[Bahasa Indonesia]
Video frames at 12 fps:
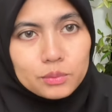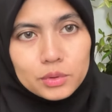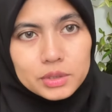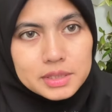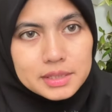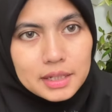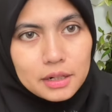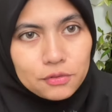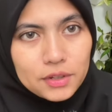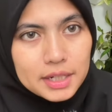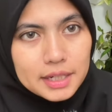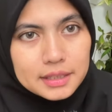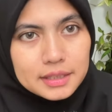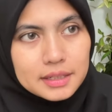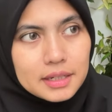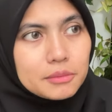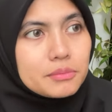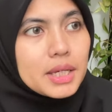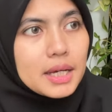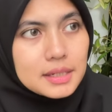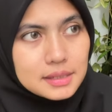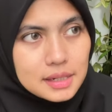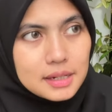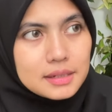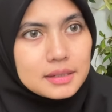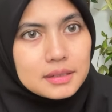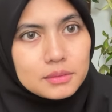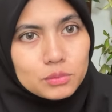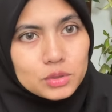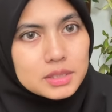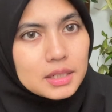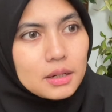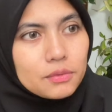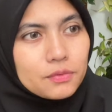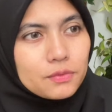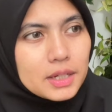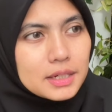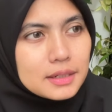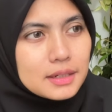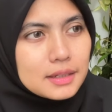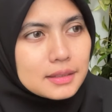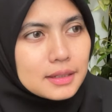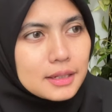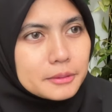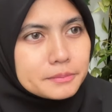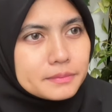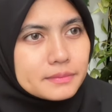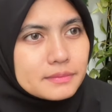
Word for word: monstera variegata yang biasa monstera variegata